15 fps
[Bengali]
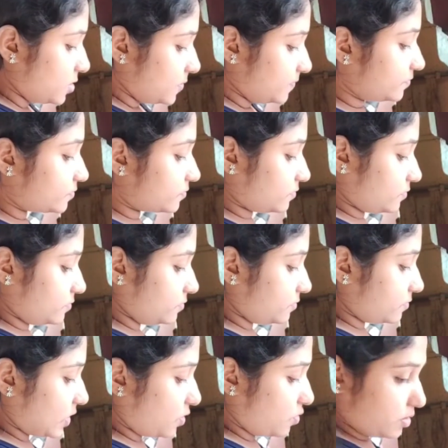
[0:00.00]
দুজনেরই
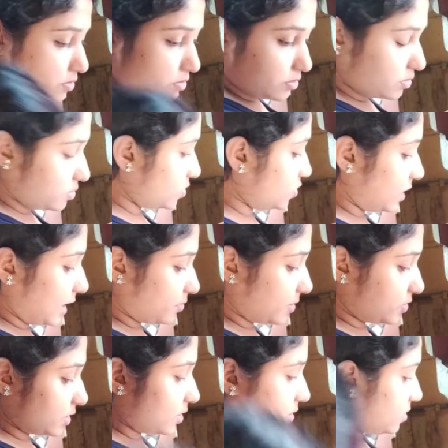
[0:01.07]
খেতে খুবই ভালো লাগে
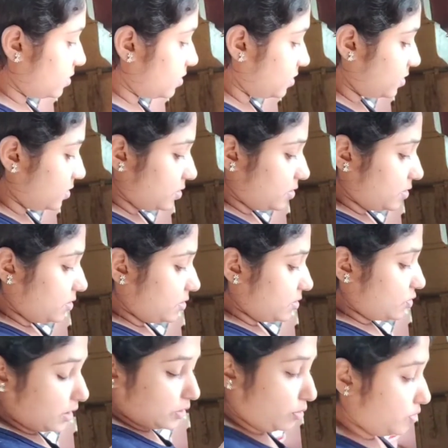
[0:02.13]
তা আমি বাড়ি
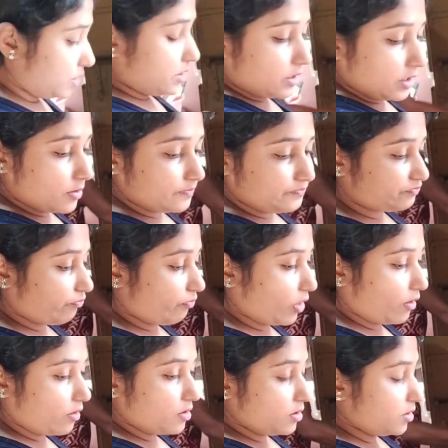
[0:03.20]
আসলেই ওরা আমাকে বলে কি
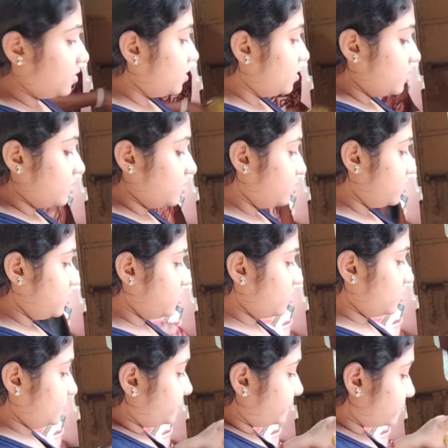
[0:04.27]
বড়াটা ভেজে দিতে
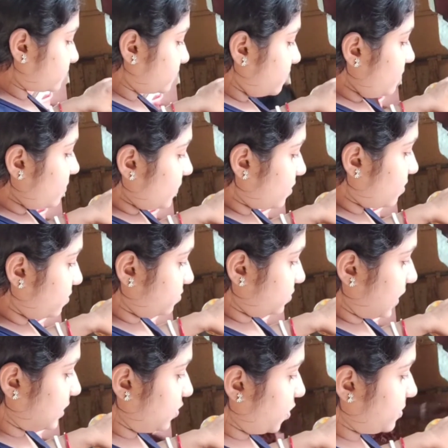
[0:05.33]
তা আমিও ভেজে দিই
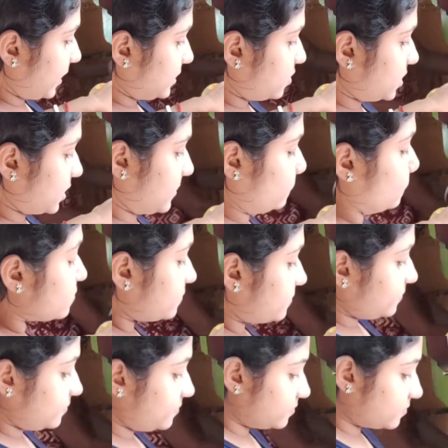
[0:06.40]
আমার ভালো লাগে কারণ
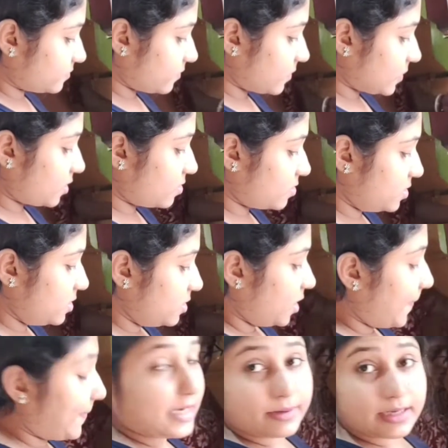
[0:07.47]
যেহেতু আমি
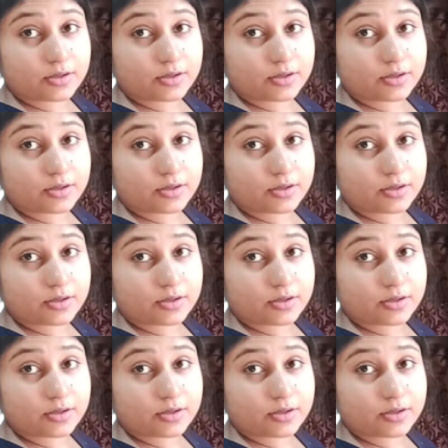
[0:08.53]
গুয়াহাটিতে